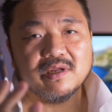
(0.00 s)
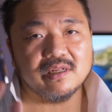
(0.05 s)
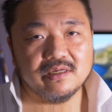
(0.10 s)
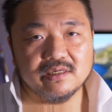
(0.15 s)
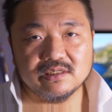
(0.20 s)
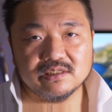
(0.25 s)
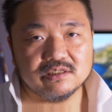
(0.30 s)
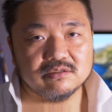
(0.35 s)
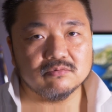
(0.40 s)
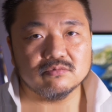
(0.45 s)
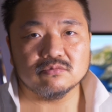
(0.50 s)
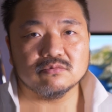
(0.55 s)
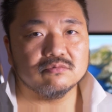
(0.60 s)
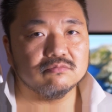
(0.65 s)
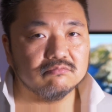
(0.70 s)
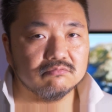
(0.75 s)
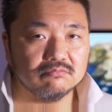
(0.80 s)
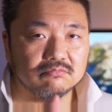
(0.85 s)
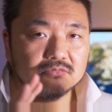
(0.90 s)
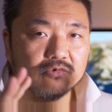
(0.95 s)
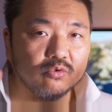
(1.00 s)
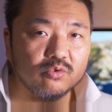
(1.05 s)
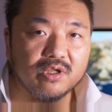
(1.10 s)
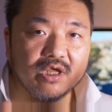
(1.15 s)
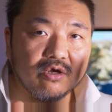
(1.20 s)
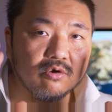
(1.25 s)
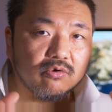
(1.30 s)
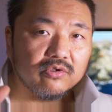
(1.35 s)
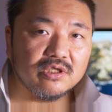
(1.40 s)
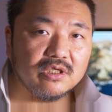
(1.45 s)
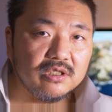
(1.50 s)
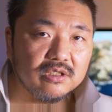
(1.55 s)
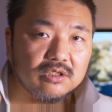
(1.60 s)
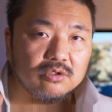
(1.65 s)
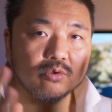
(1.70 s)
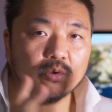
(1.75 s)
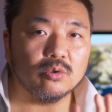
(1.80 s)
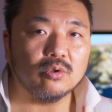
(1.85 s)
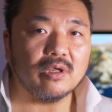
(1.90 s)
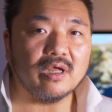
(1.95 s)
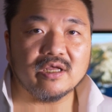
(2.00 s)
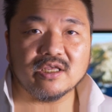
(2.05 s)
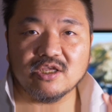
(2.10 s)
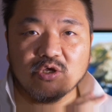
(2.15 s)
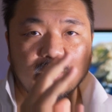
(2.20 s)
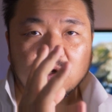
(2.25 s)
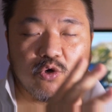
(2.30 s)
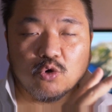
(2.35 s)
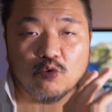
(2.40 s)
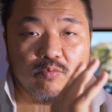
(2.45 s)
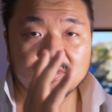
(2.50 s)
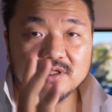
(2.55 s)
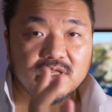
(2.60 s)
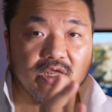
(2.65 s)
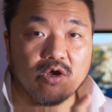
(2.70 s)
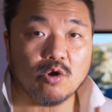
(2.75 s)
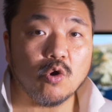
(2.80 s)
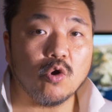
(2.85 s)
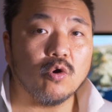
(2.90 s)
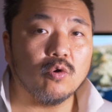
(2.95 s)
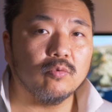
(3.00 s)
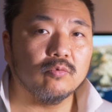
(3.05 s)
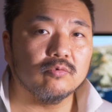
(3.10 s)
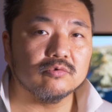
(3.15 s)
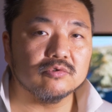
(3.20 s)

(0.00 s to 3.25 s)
Bellissimo, mm, non nego di. No, anche io a Roma ne ho